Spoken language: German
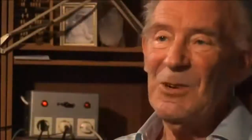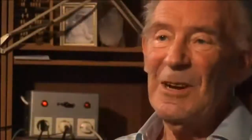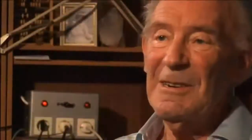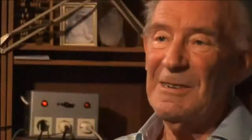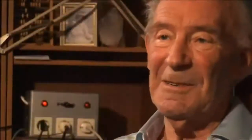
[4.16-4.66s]

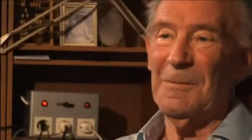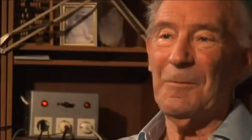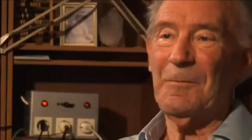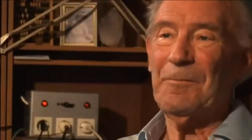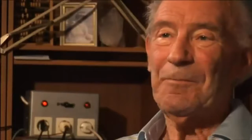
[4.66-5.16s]

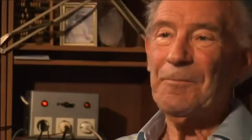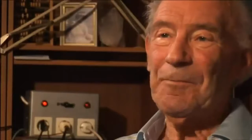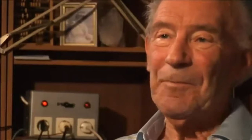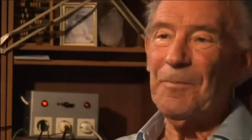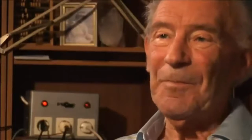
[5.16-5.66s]
schließen.
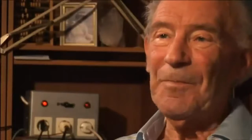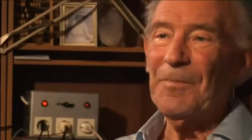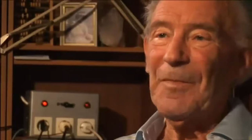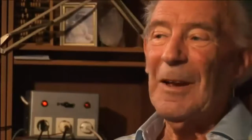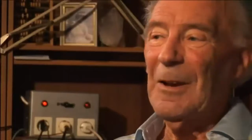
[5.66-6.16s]

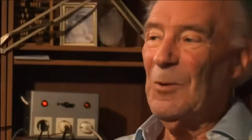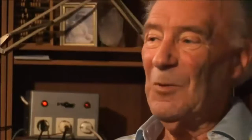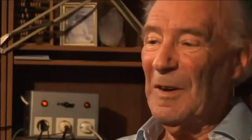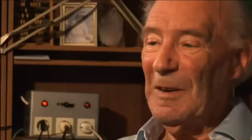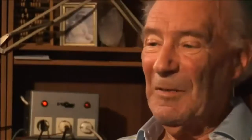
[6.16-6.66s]

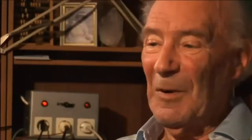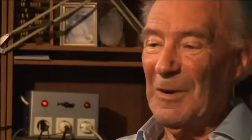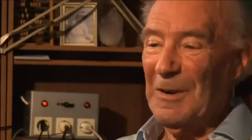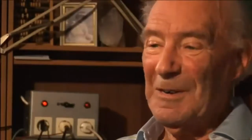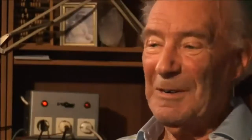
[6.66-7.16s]
Nun will ich
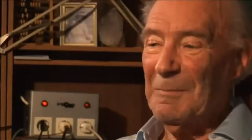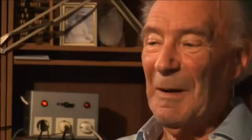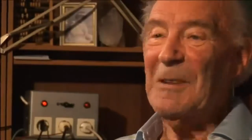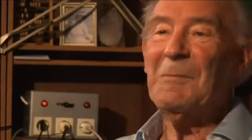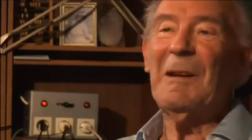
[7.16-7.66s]
folgendes
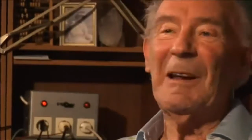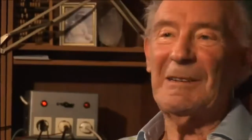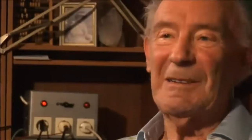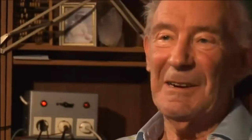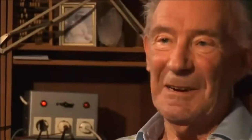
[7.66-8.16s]
Beispiel
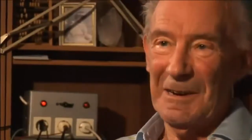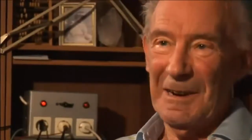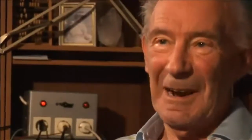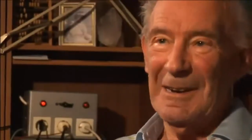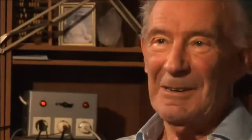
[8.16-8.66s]
erzählen.
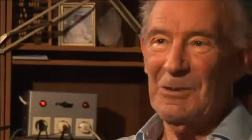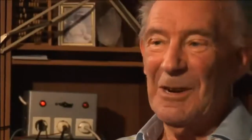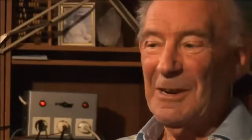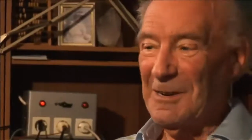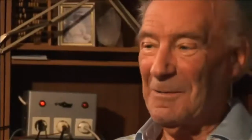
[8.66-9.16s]
Kreise
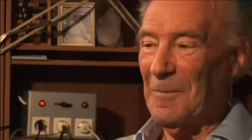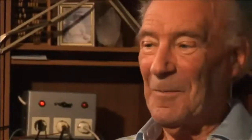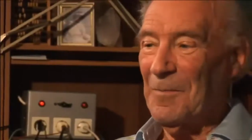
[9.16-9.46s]
schließen.